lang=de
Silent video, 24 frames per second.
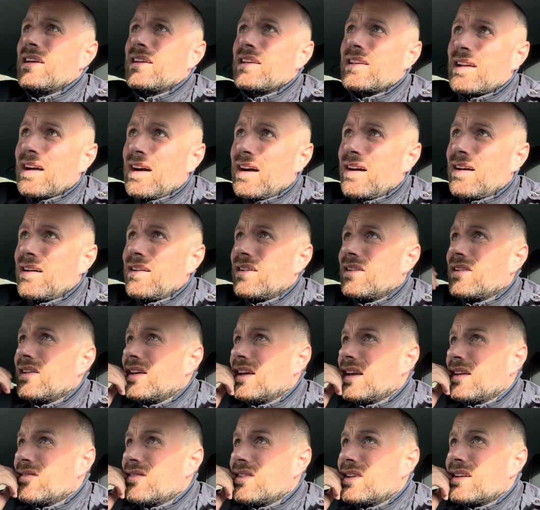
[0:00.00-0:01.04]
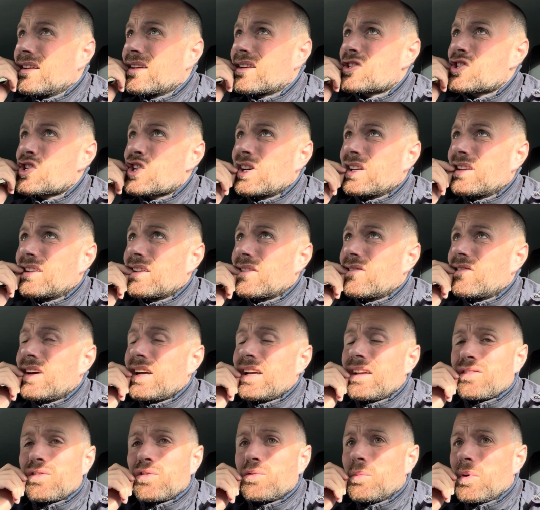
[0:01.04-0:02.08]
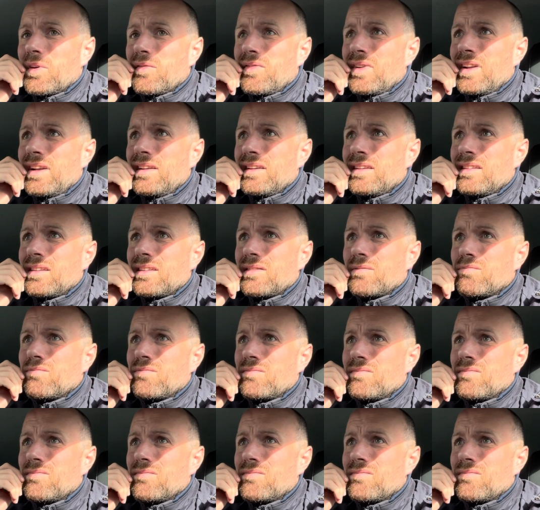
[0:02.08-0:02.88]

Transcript: ja, irgendwie der Schritt, der war jetzt überfällig.